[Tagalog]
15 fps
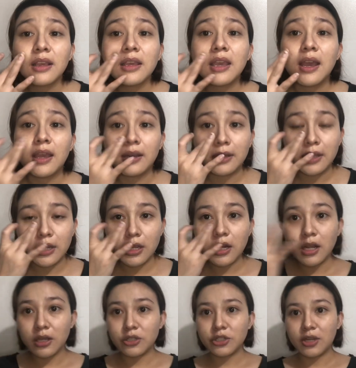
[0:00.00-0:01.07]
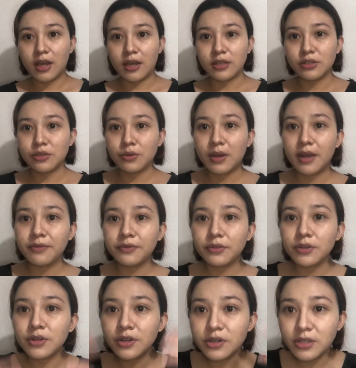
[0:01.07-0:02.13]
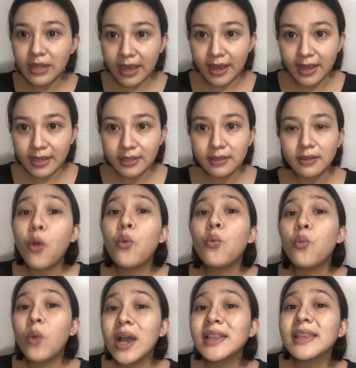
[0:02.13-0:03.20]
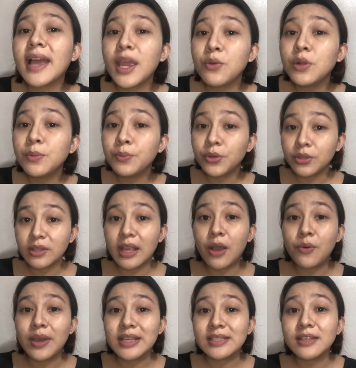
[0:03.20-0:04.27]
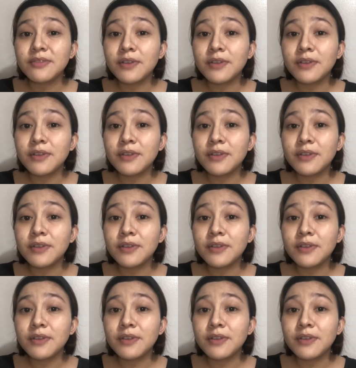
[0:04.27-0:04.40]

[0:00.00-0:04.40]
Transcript: Yan, ganyan lang siya. So, after that, what I will put now is the